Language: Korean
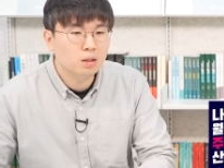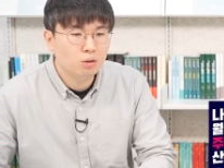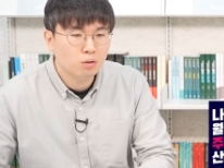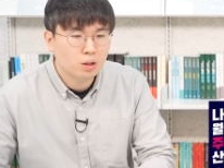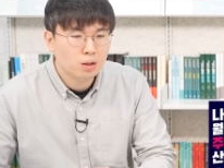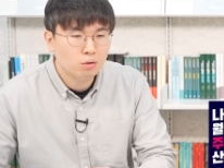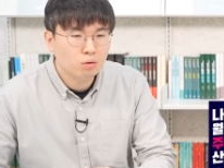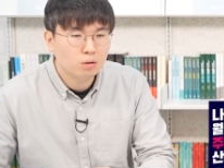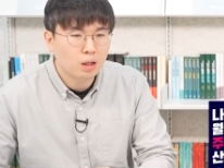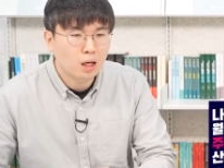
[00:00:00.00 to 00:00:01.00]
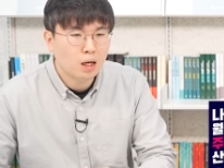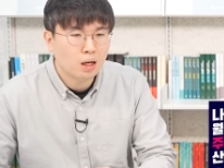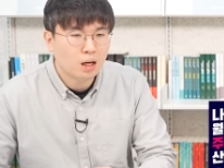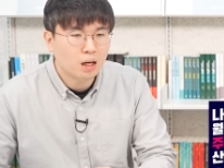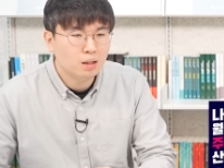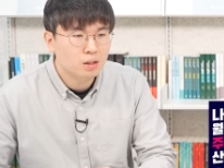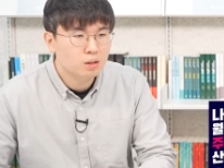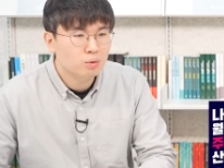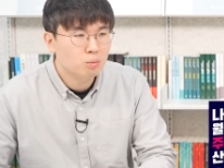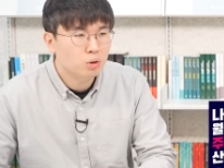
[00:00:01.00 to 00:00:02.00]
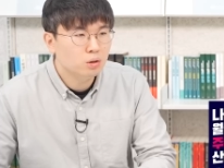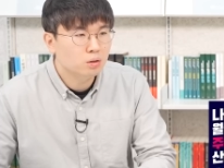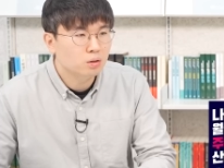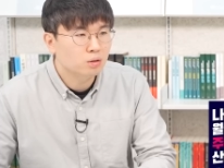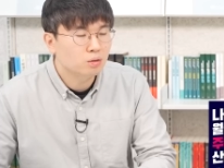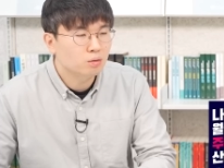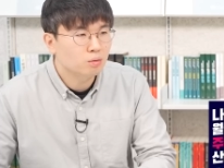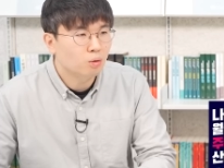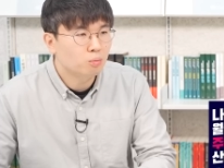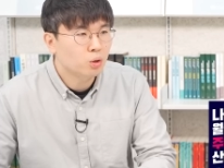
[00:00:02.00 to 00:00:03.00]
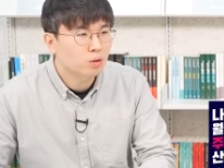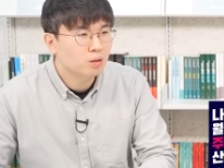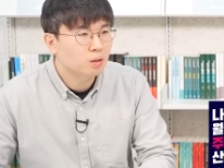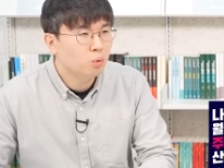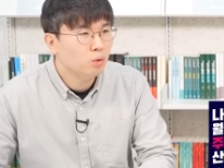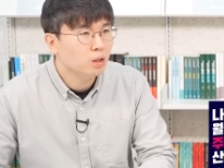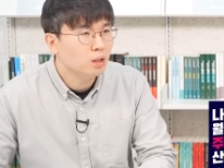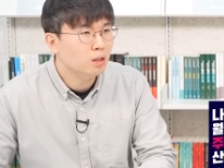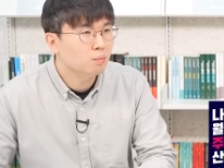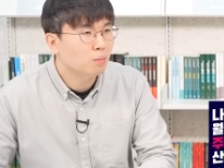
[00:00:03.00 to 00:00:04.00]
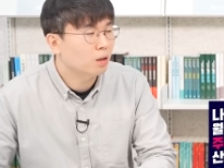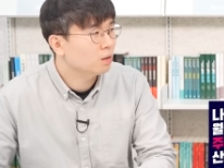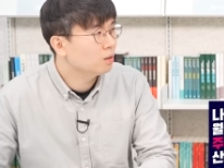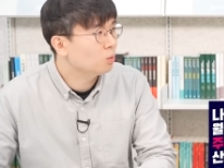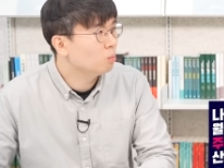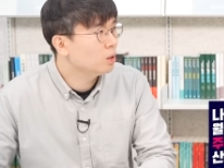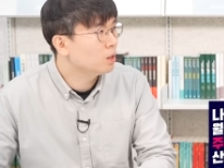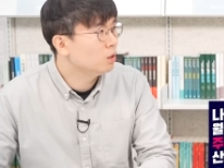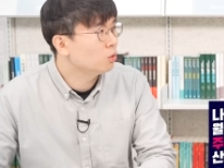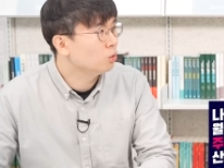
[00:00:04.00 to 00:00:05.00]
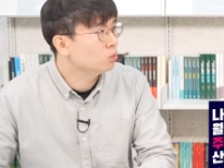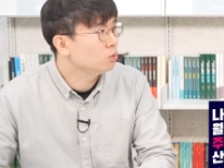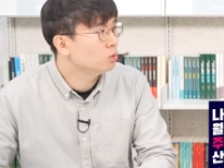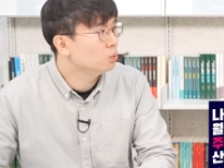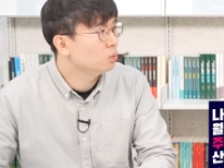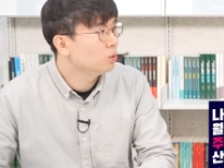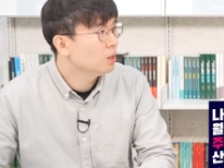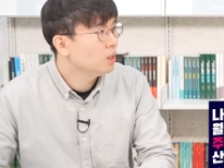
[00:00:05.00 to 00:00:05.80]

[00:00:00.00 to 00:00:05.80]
잃었다는 걸 내가 알 때쯤 되면은 엄청난 이제 폭락이 막 동반되는 경우들도